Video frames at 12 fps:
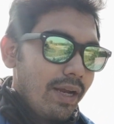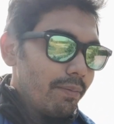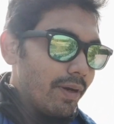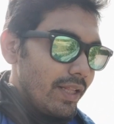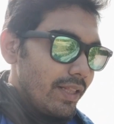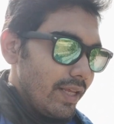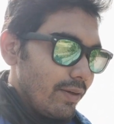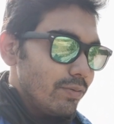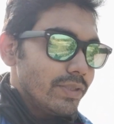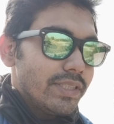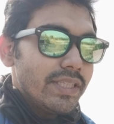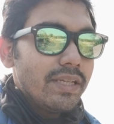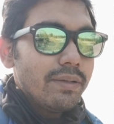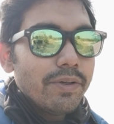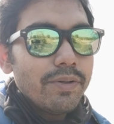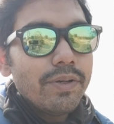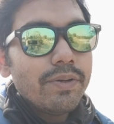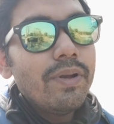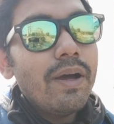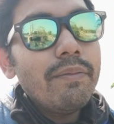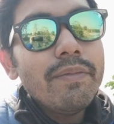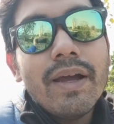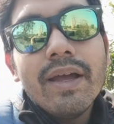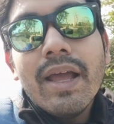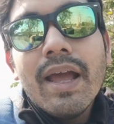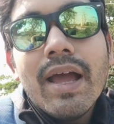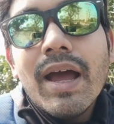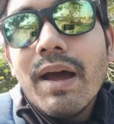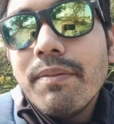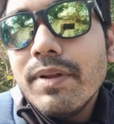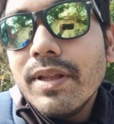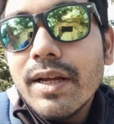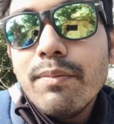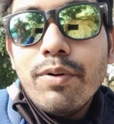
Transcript: সিনিক বিউটিটা আপনারা দেখুন সিনিক বিউটিগুলো আমি